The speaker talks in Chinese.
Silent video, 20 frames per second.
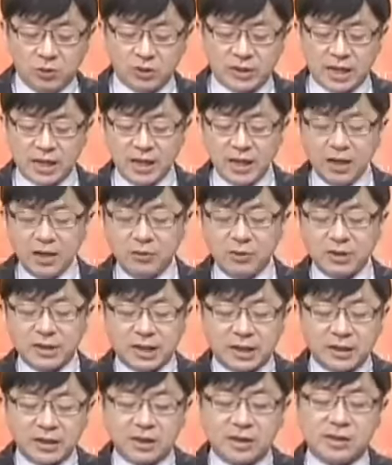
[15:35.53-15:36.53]
我常跟各位
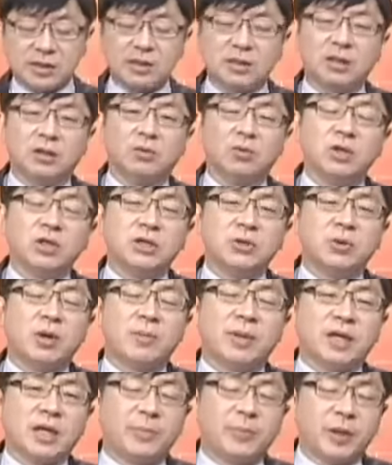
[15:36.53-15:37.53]
讲一件事哦，我喜
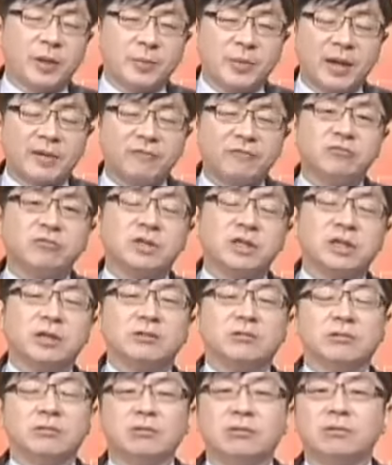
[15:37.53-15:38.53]
欢买在平盘附
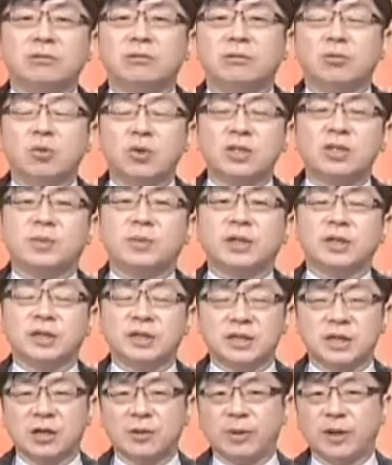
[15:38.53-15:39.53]
近，为什么
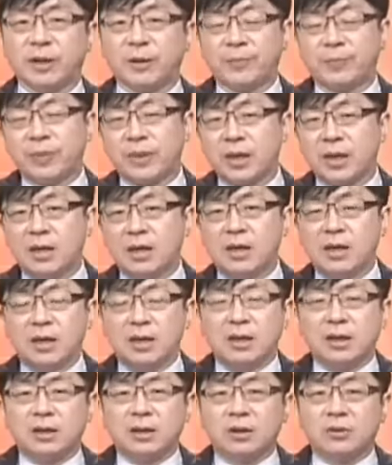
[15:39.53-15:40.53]
你知道吗？
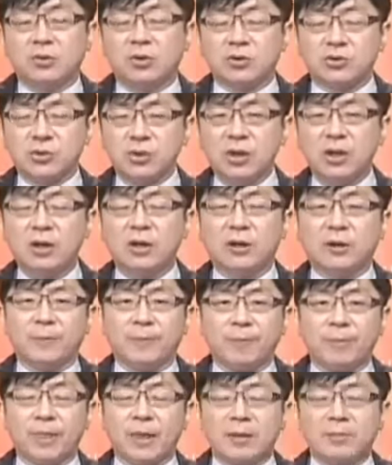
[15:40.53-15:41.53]
我说
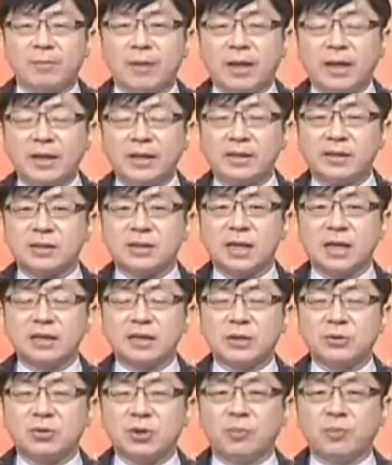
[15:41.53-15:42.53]
哦，每一个时
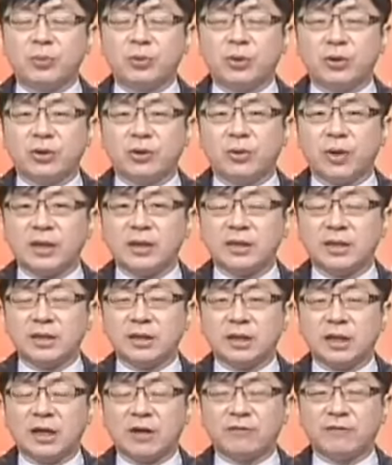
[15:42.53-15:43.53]
代针对不同的环
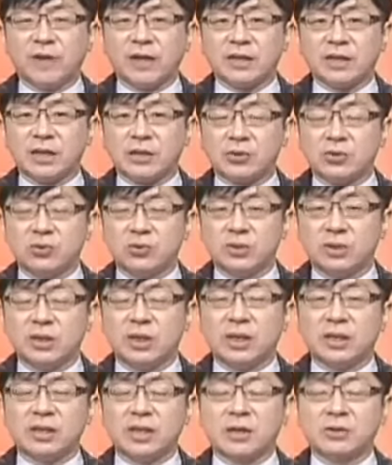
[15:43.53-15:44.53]
境，你要发展出
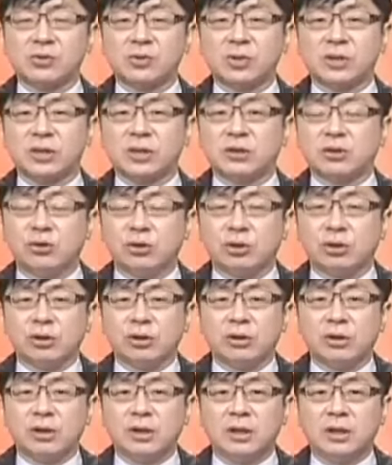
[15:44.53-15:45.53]
自己的操作哲学。
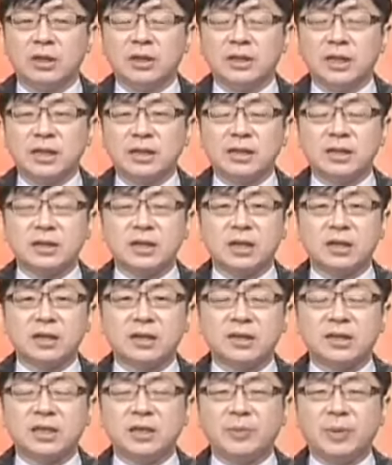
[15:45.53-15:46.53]
现在成交量
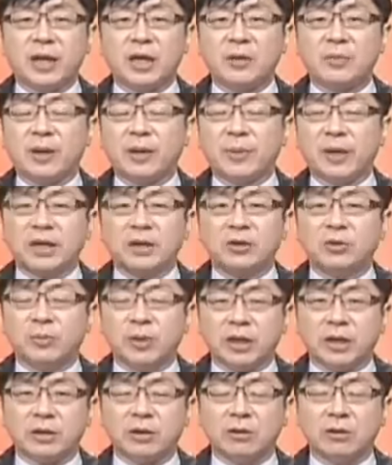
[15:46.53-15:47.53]
连七百亿、八百亿都
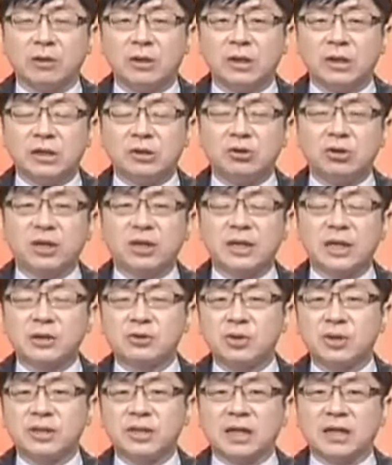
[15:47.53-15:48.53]
没有，你去跟人
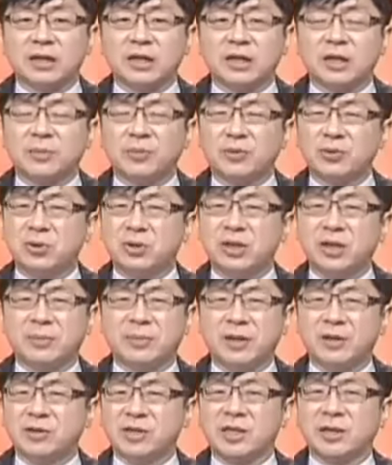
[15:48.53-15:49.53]
家追涨停，你不觉得你
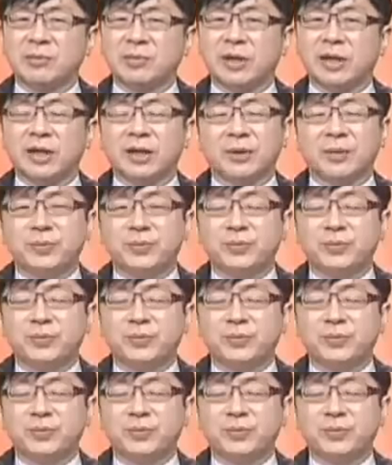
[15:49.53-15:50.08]
很冒险吗？